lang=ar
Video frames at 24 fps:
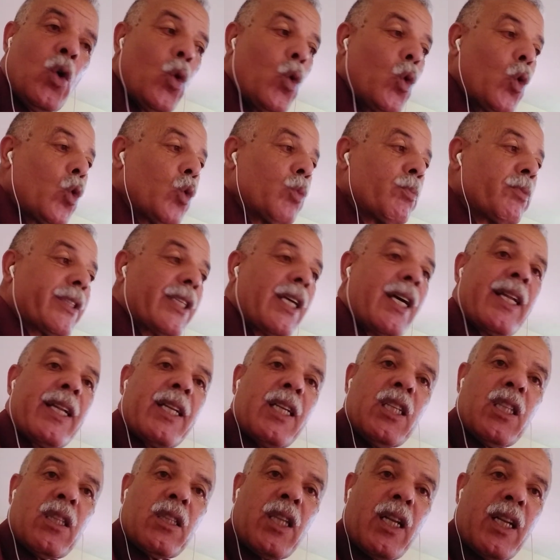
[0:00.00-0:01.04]

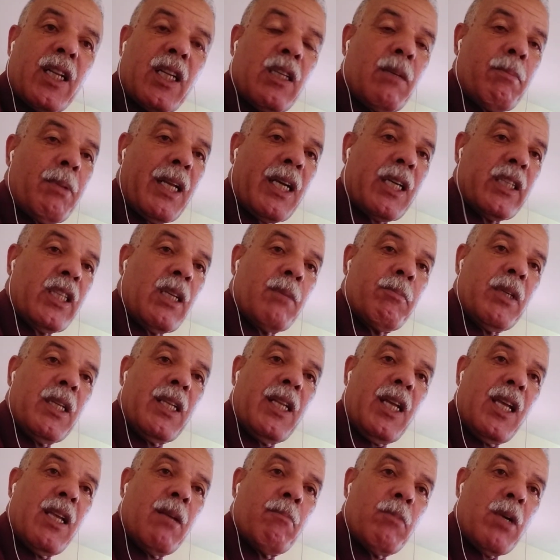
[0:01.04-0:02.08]
ومسارقين الترقيه بالاقدميه
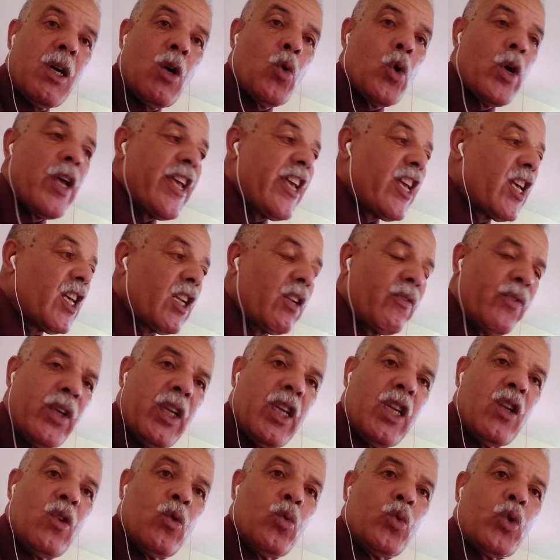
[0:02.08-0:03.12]
العامه
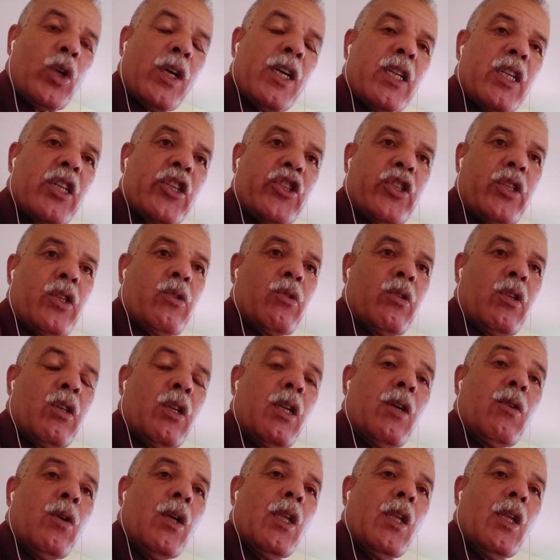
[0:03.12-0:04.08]
وهارفين وخارجين